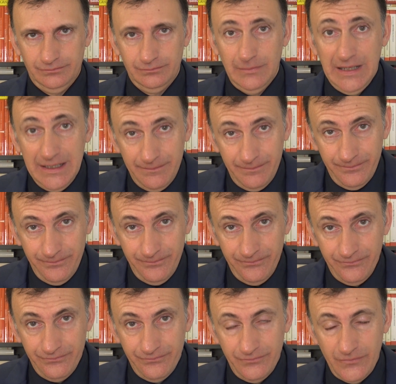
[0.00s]
ma
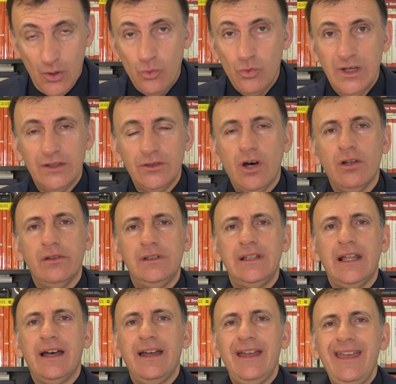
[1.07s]
una
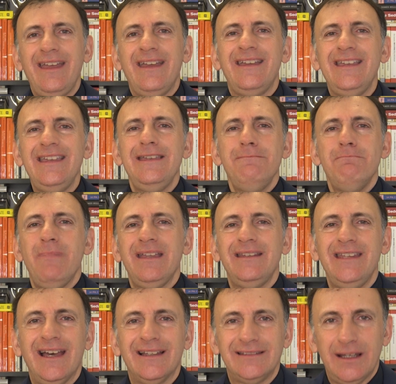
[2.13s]
donna è
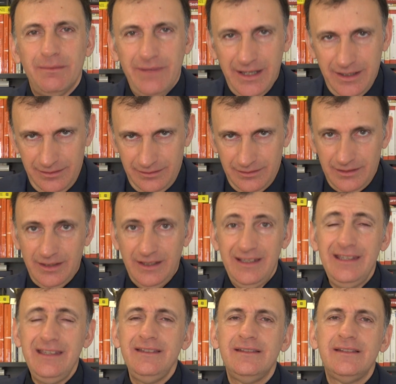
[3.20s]
immediatamente,
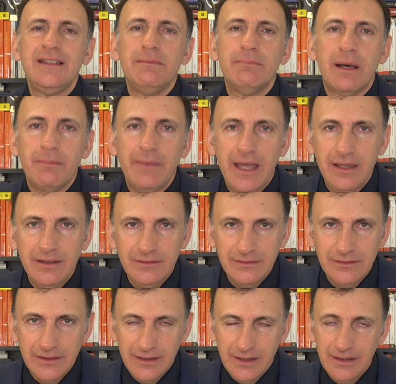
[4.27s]

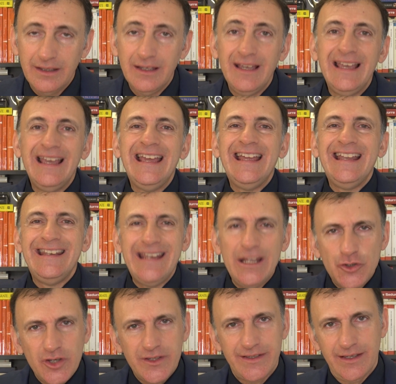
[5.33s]
intimamente
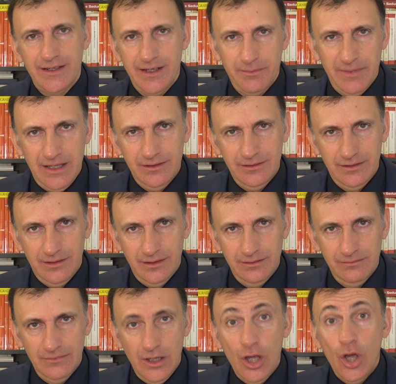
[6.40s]

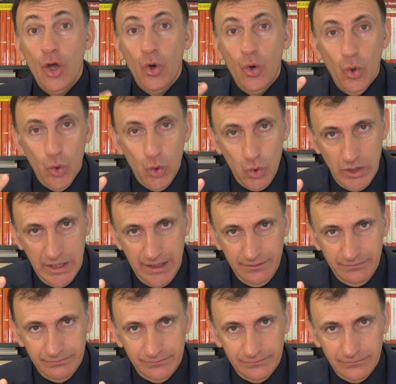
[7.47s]
necessariamente
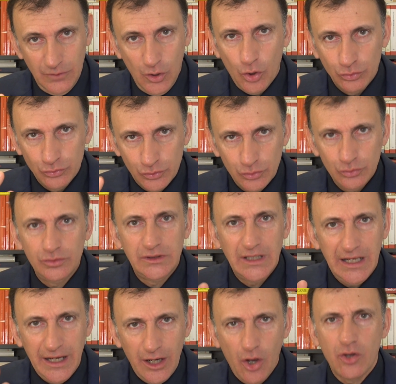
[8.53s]
una con
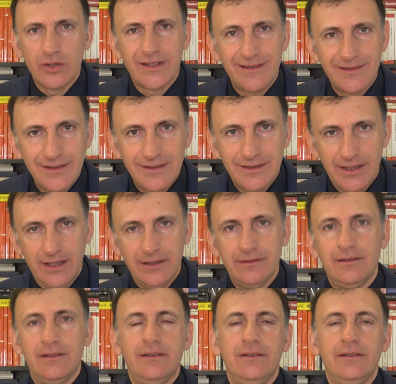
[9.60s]
tutte le cose esistenti.